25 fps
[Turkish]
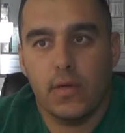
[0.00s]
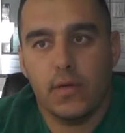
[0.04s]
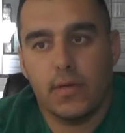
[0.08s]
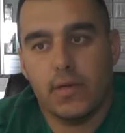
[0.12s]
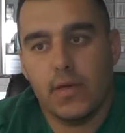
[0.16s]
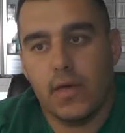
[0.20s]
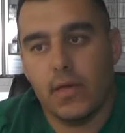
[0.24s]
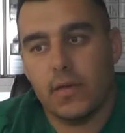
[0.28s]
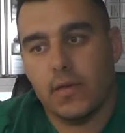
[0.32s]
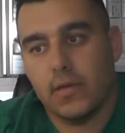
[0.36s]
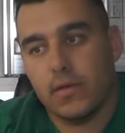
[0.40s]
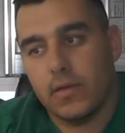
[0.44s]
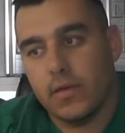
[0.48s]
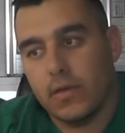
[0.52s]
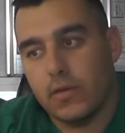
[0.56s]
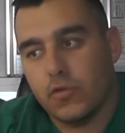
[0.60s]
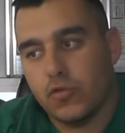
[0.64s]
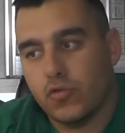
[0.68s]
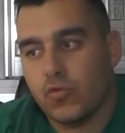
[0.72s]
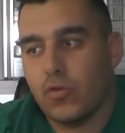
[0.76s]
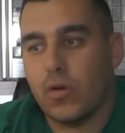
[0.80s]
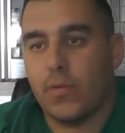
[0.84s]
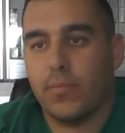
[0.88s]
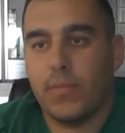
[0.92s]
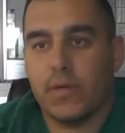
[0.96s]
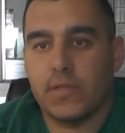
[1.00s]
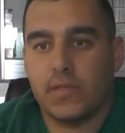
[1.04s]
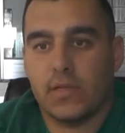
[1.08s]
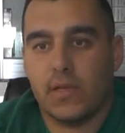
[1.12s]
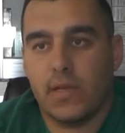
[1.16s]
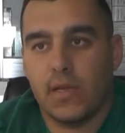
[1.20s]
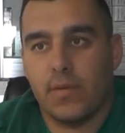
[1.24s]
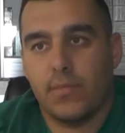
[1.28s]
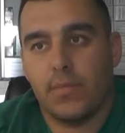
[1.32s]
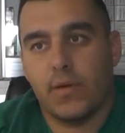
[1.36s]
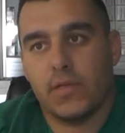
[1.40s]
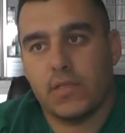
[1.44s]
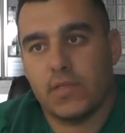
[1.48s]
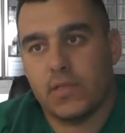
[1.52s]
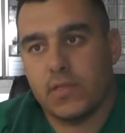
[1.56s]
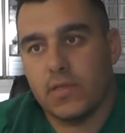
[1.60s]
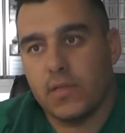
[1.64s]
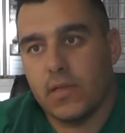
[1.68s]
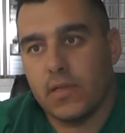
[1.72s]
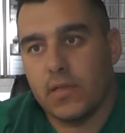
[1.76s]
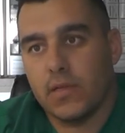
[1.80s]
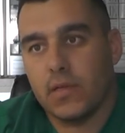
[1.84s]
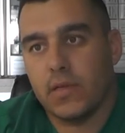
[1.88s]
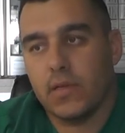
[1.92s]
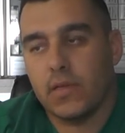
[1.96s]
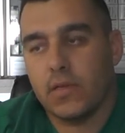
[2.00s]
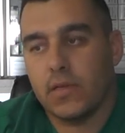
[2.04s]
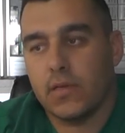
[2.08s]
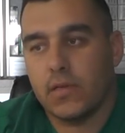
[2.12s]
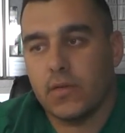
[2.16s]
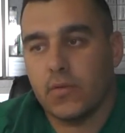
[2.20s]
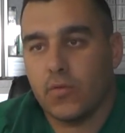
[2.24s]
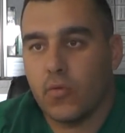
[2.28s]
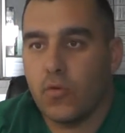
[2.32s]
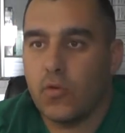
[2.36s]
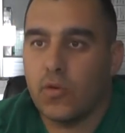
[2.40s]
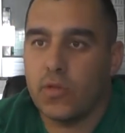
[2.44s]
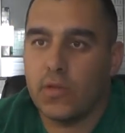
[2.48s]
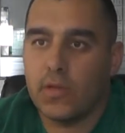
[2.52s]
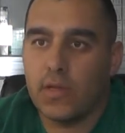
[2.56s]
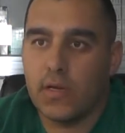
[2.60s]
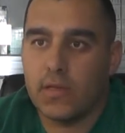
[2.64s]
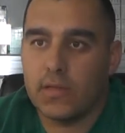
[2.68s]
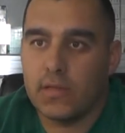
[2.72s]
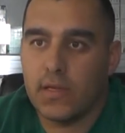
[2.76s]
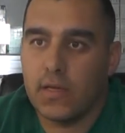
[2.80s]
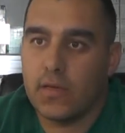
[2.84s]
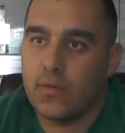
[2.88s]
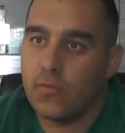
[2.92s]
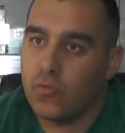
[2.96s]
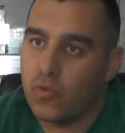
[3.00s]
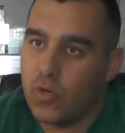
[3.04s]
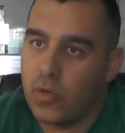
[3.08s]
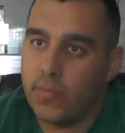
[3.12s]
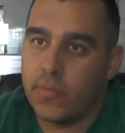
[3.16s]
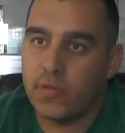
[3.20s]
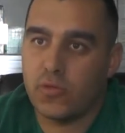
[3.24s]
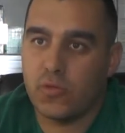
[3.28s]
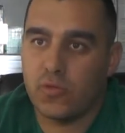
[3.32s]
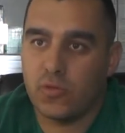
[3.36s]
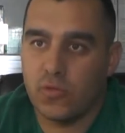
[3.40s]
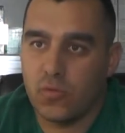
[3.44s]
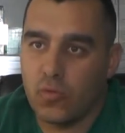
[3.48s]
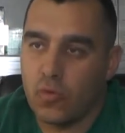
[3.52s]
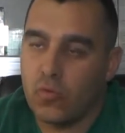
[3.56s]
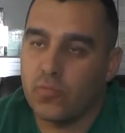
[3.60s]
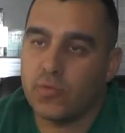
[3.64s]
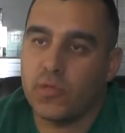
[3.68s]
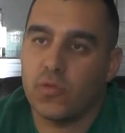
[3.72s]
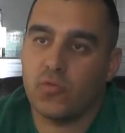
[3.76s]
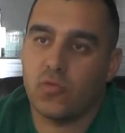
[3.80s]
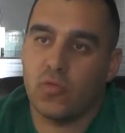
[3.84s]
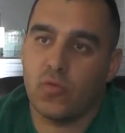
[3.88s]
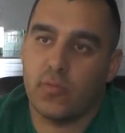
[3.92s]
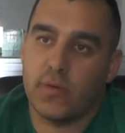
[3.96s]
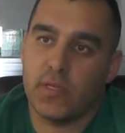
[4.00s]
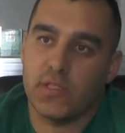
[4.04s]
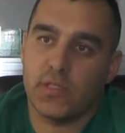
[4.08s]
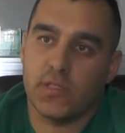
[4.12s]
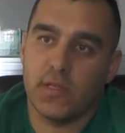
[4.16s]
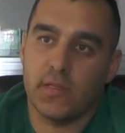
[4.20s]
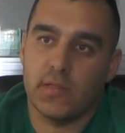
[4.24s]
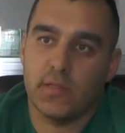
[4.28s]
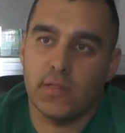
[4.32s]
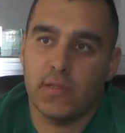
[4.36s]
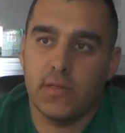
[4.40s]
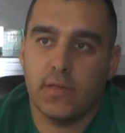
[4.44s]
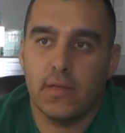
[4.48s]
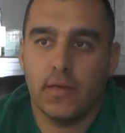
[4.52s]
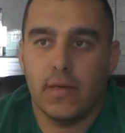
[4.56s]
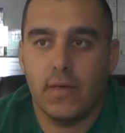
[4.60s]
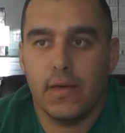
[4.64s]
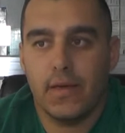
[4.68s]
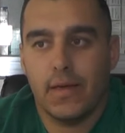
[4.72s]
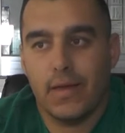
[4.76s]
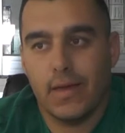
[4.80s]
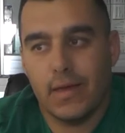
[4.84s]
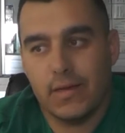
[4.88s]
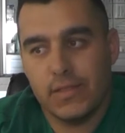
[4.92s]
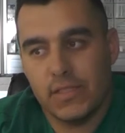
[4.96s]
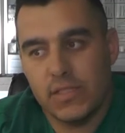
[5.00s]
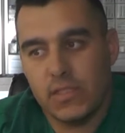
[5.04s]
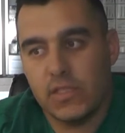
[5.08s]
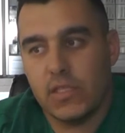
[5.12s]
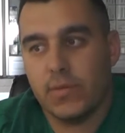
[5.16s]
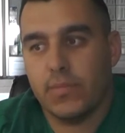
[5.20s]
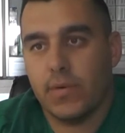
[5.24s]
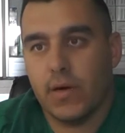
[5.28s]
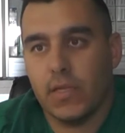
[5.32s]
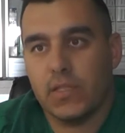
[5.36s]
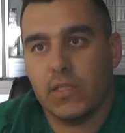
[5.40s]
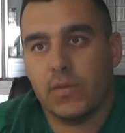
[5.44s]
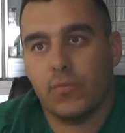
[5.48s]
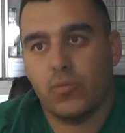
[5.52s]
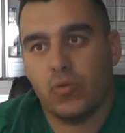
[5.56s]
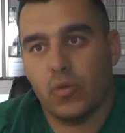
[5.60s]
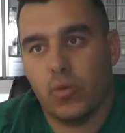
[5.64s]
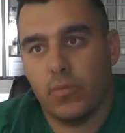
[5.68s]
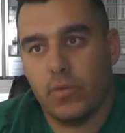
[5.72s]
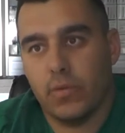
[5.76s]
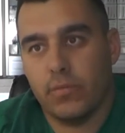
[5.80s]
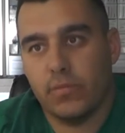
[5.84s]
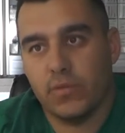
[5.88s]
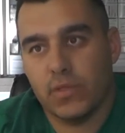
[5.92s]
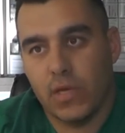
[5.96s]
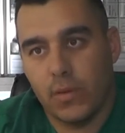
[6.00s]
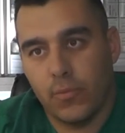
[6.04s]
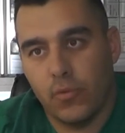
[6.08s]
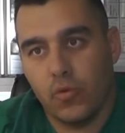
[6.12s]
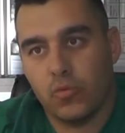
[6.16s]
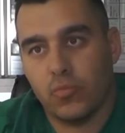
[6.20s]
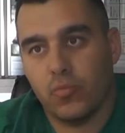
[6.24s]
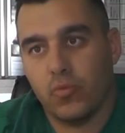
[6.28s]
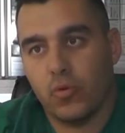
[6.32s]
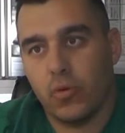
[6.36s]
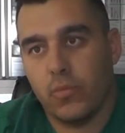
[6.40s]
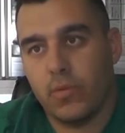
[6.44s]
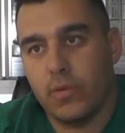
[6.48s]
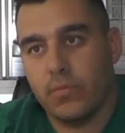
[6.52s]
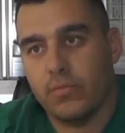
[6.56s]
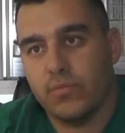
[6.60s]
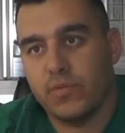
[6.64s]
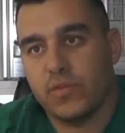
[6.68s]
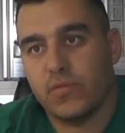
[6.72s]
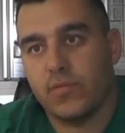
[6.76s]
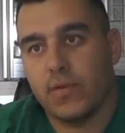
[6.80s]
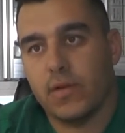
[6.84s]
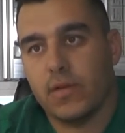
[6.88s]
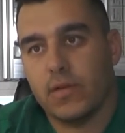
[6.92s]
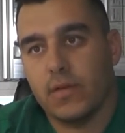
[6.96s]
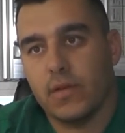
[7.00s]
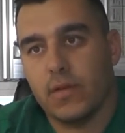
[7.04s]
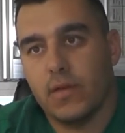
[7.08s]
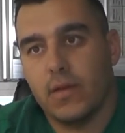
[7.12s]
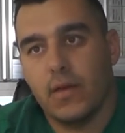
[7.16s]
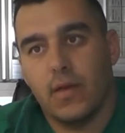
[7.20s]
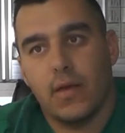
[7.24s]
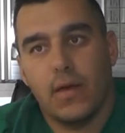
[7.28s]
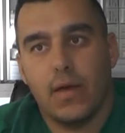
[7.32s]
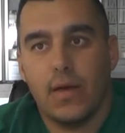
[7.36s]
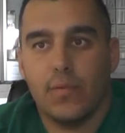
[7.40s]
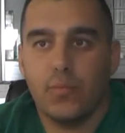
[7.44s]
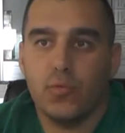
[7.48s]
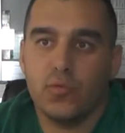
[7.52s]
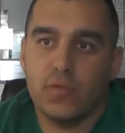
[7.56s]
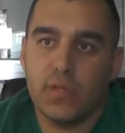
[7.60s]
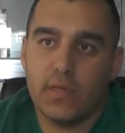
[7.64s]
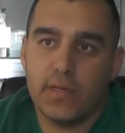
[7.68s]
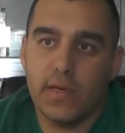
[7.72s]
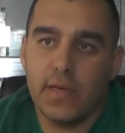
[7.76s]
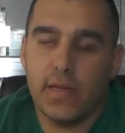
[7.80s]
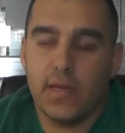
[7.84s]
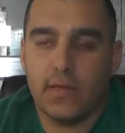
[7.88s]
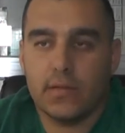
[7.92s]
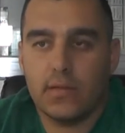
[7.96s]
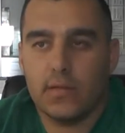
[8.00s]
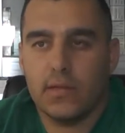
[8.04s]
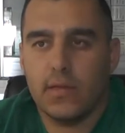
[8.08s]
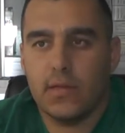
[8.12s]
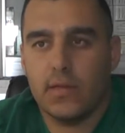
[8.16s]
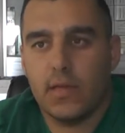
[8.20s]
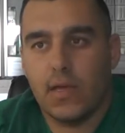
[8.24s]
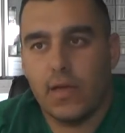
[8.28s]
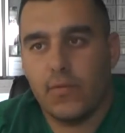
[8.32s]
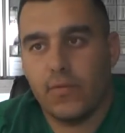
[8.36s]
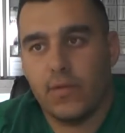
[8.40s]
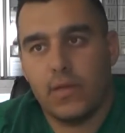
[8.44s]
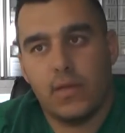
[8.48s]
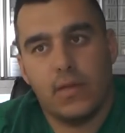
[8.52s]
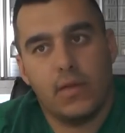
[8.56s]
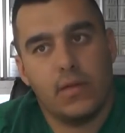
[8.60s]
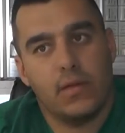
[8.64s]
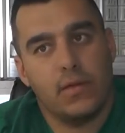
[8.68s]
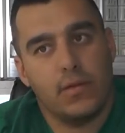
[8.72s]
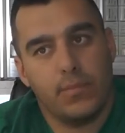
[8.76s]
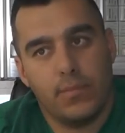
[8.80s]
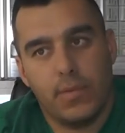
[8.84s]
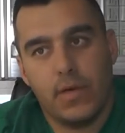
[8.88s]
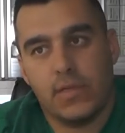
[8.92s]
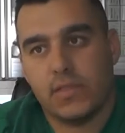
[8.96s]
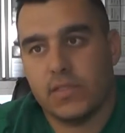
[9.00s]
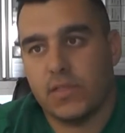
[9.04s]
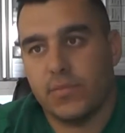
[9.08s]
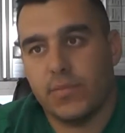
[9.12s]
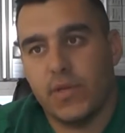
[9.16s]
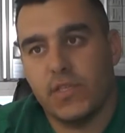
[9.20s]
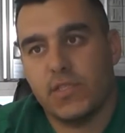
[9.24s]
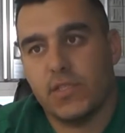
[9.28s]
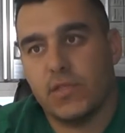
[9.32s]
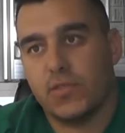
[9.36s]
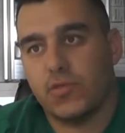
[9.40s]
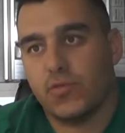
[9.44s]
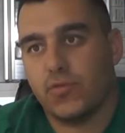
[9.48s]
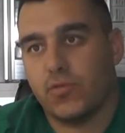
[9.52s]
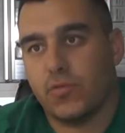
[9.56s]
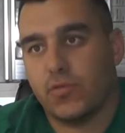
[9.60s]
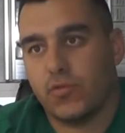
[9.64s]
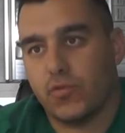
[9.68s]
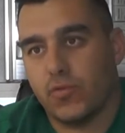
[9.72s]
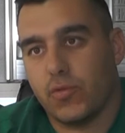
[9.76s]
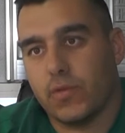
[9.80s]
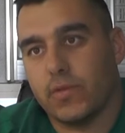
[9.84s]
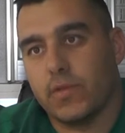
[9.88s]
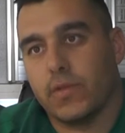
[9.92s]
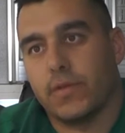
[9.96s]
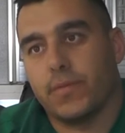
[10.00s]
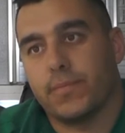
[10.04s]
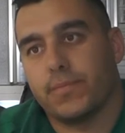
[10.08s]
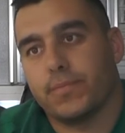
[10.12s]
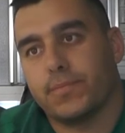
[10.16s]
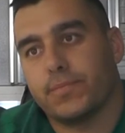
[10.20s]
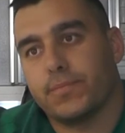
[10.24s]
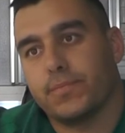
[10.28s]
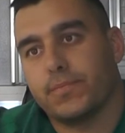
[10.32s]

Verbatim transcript: Yani şu an mesela en basitinden e, koyunlarda üreme süt doğum sezonu başladı. Ha, ciddi bir atık problemimiz, abort problemimiz var. Ha, bunu da gerekli tedaviyle bastırmaya çalışıyoruz şu anda. Güzel.